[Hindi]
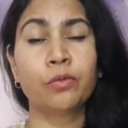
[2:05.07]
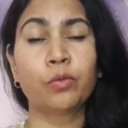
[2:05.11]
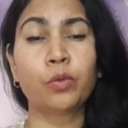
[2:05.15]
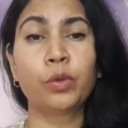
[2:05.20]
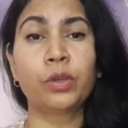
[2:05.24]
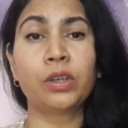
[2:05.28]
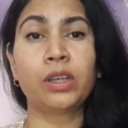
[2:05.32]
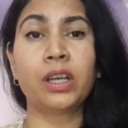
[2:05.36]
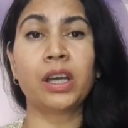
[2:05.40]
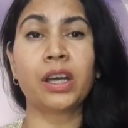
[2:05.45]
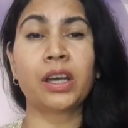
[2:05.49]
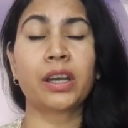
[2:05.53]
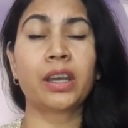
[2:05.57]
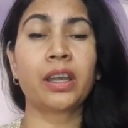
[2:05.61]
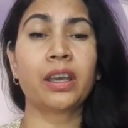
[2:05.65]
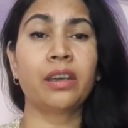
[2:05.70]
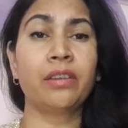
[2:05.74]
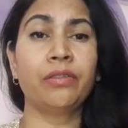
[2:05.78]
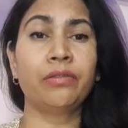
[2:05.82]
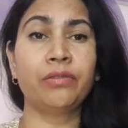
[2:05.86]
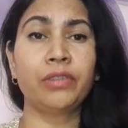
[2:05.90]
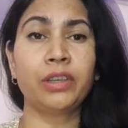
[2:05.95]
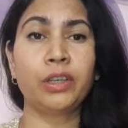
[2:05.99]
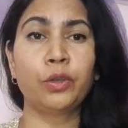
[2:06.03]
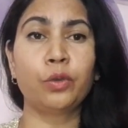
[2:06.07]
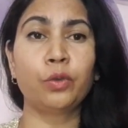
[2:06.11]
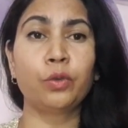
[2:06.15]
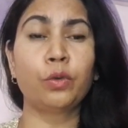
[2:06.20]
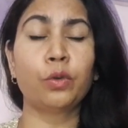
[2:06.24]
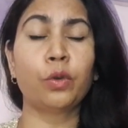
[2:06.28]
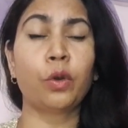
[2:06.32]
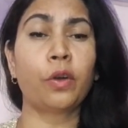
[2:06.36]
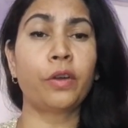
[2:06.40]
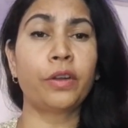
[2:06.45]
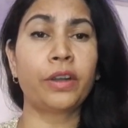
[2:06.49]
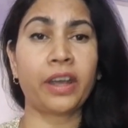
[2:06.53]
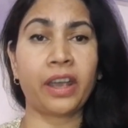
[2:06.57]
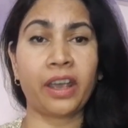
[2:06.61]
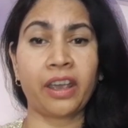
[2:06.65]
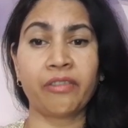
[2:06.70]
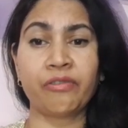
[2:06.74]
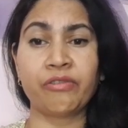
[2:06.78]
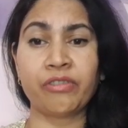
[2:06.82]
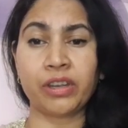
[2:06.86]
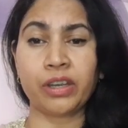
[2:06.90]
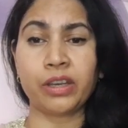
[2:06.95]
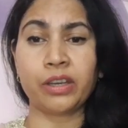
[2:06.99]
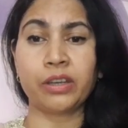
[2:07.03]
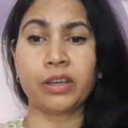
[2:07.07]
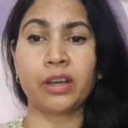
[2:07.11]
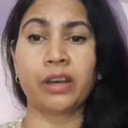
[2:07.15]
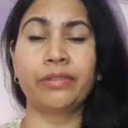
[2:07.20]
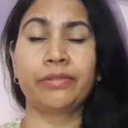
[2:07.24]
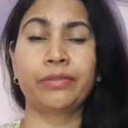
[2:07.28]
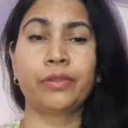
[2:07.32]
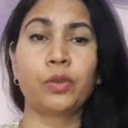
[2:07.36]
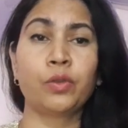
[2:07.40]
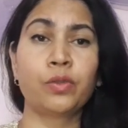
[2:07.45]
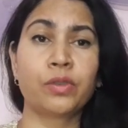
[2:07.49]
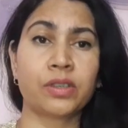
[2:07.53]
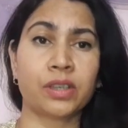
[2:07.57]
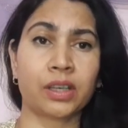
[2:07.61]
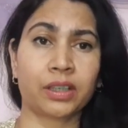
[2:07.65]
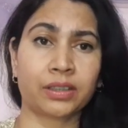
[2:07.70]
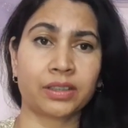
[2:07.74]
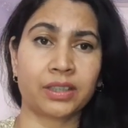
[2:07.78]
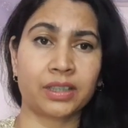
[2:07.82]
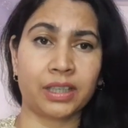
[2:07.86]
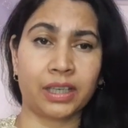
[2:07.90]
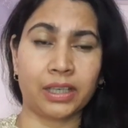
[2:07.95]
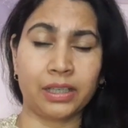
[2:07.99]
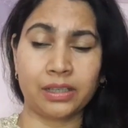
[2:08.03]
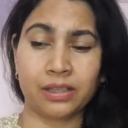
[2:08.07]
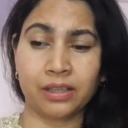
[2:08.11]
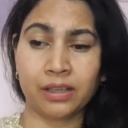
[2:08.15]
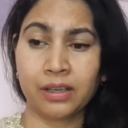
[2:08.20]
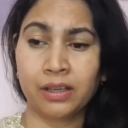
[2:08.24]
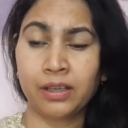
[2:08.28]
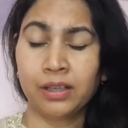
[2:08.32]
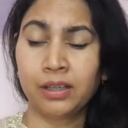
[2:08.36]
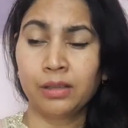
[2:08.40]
वो डर है वी डू नॉट हैव इनफ टू सक्सेस